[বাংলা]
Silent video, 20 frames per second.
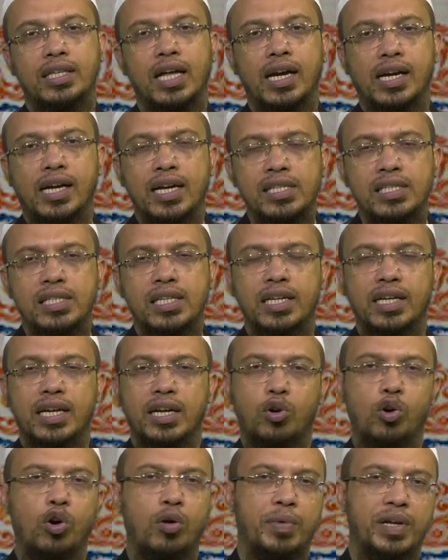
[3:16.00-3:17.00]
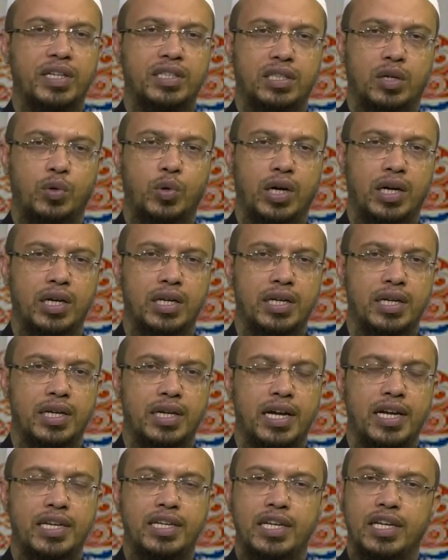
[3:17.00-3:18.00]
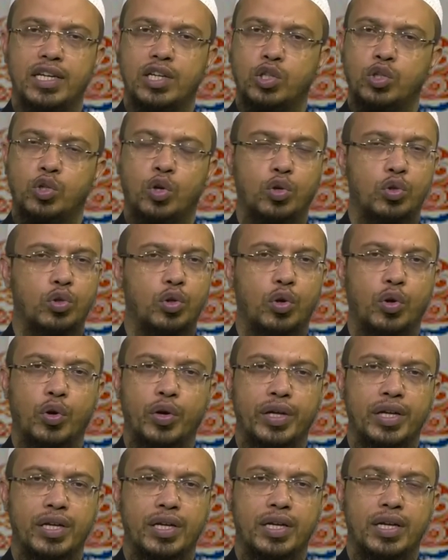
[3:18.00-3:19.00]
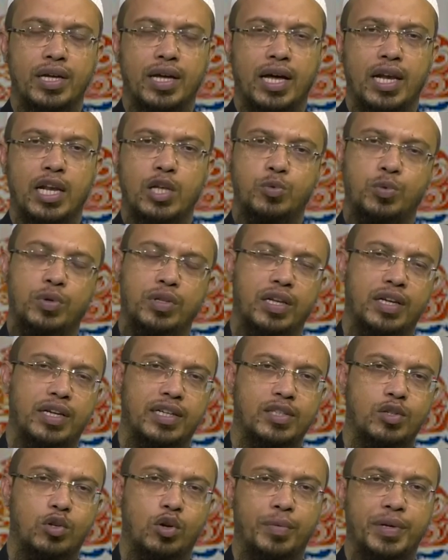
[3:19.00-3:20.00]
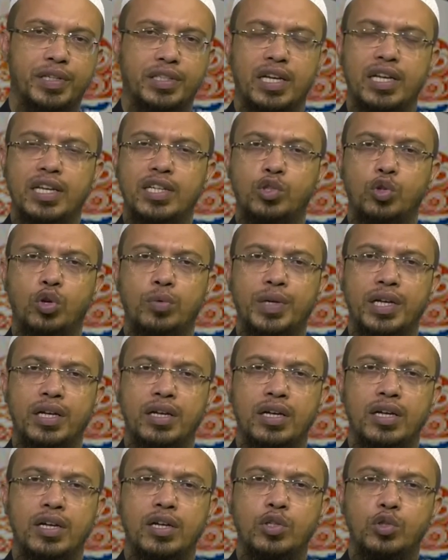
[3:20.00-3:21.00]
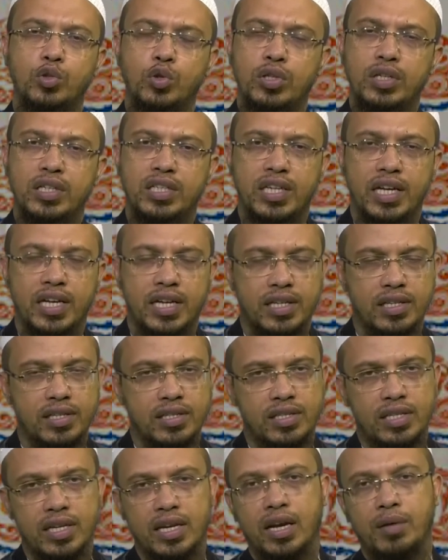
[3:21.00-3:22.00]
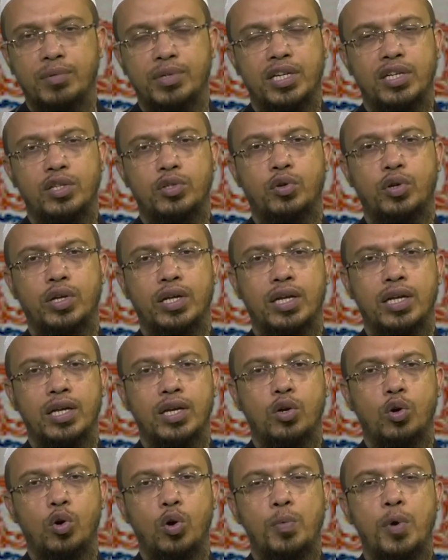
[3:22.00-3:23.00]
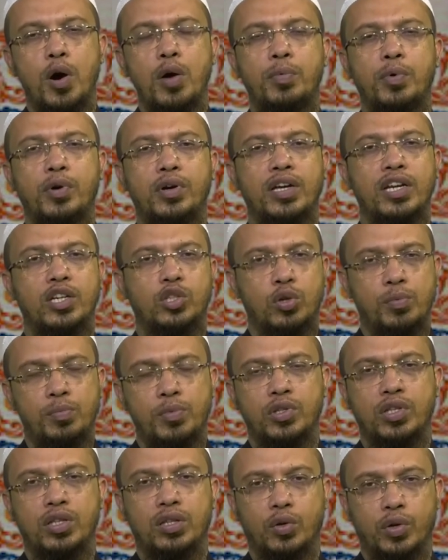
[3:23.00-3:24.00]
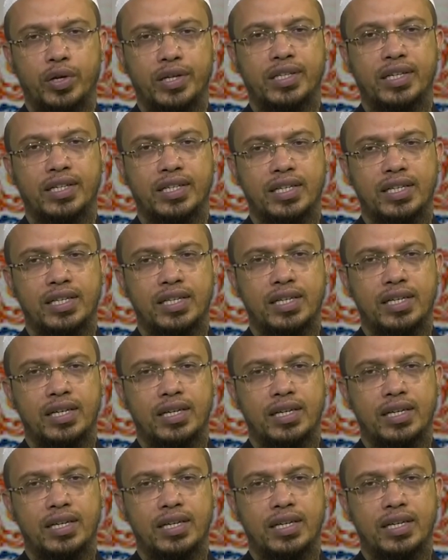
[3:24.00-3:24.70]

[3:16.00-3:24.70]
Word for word: তার কাছ থেকে ক্ষমা চাওয়া এটি শর্ত নয় আল্লাহ সুমাতালার কাছে ক্ষমা চাইলেই চলবে যদি সেই জেনা বিশেষ করে উভয় পক্ষের সম্মতিতে হয়ে থাকে